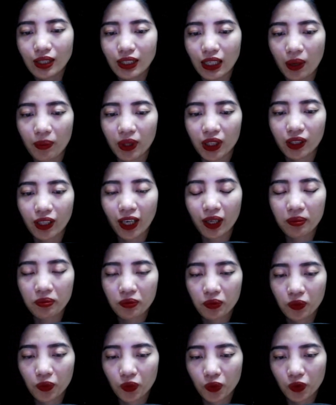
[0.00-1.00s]
Cảm ơn em,
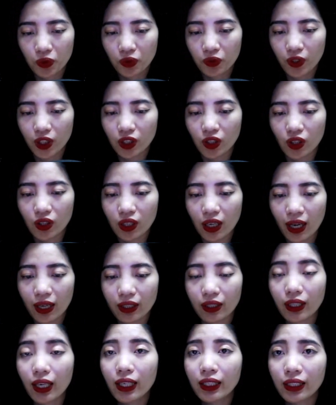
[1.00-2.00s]
phần còn
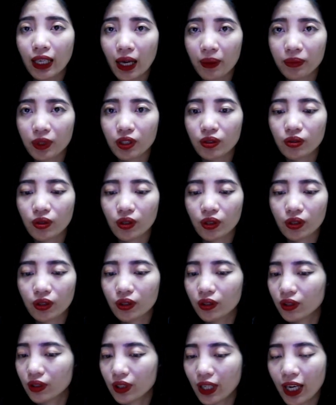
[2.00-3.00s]
lại anh làm được rồi,
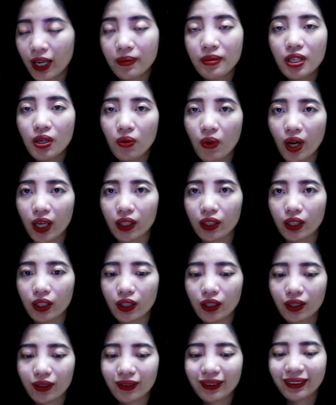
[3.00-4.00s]
em ra ngoài đi.
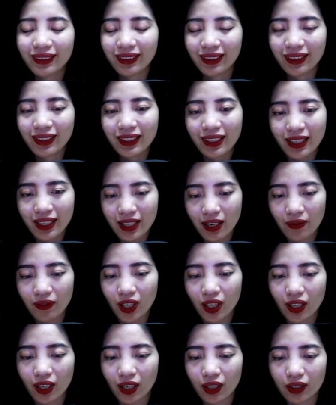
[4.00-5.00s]
Dạ
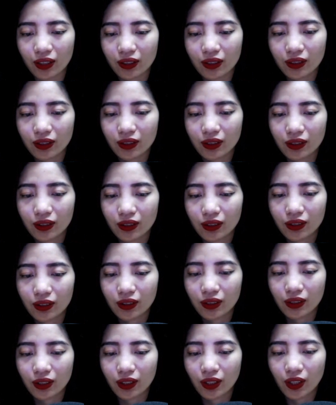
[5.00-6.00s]
vâng ạ.
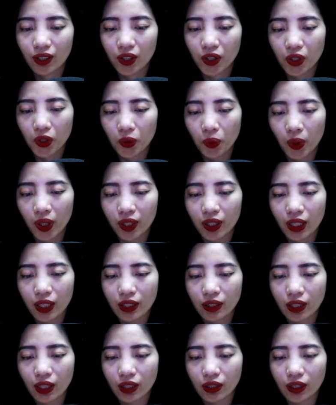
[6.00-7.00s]
Uyển Đình
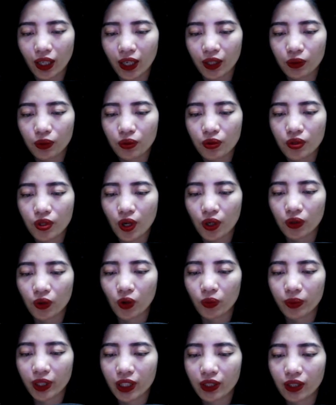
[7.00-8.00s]
tiện tay thu dọn
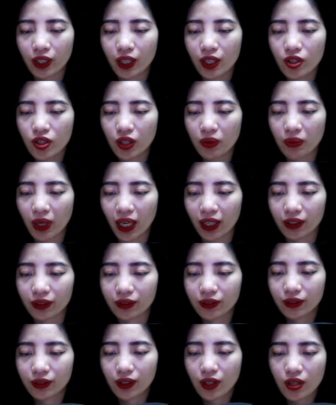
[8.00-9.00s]
hộp y tế trên bàn,
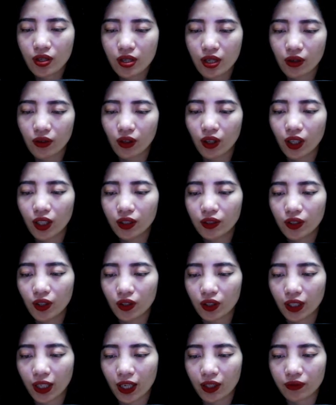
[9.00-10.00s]
sau đó cất gọn
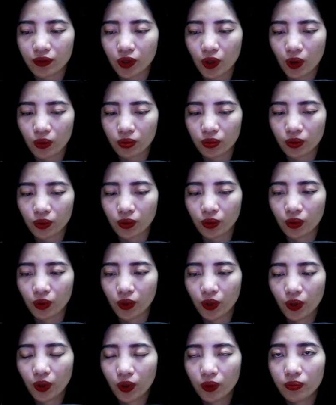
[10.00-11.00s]
gàng vào hộp tủ,
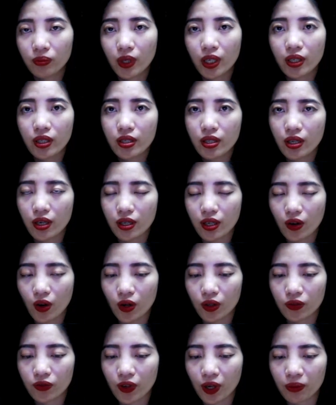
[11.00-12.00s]
mới rời
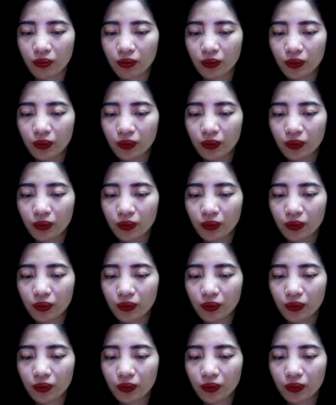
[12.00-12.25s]
khỏi phòng.